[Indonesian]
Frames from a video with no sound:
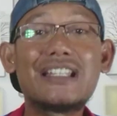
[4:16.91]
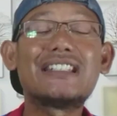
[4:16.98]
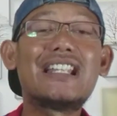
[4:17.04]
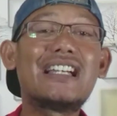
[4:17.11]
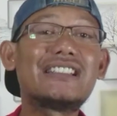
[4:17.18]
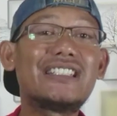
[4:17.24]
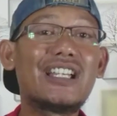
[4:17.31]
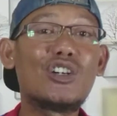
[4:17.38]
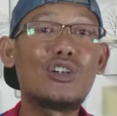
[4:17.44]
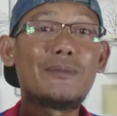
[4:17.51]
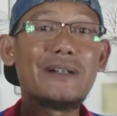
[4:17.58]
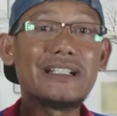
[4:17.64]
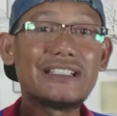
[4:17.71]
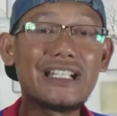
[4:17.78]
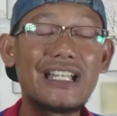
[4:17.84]
Nah,
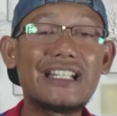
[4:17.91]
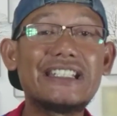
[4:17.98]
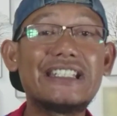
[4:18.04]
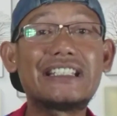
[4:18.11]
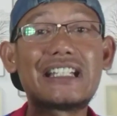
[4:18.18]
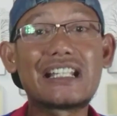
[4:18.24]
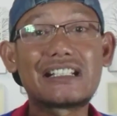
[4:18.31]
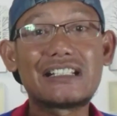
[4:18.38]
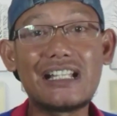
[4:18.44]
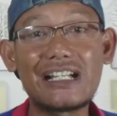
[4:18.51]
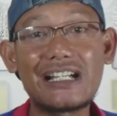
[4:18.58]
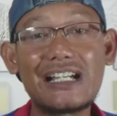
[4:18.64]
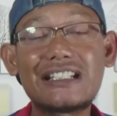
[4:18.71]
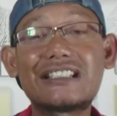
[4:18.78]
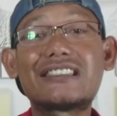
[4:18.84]
jawabannya
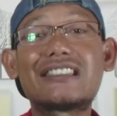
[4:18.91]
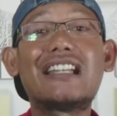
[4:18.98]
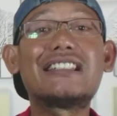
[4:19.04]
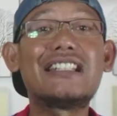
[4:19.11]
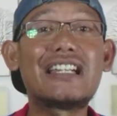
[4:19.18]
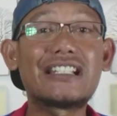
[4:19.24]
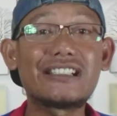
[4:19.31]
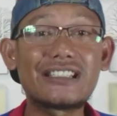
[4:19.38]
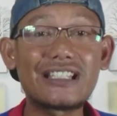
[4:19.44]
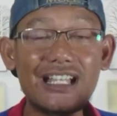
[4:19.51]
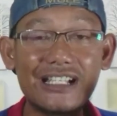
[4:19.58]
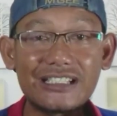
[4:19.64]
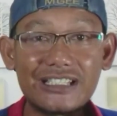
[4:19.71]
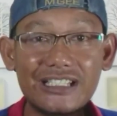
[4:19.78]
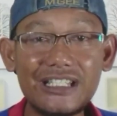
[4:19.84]
dikarenakan
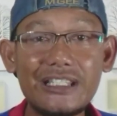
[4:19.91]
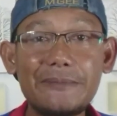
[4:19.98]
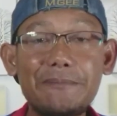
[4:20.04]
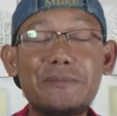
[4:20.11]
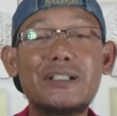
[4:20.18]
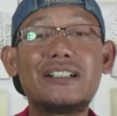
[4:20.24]
standarisasi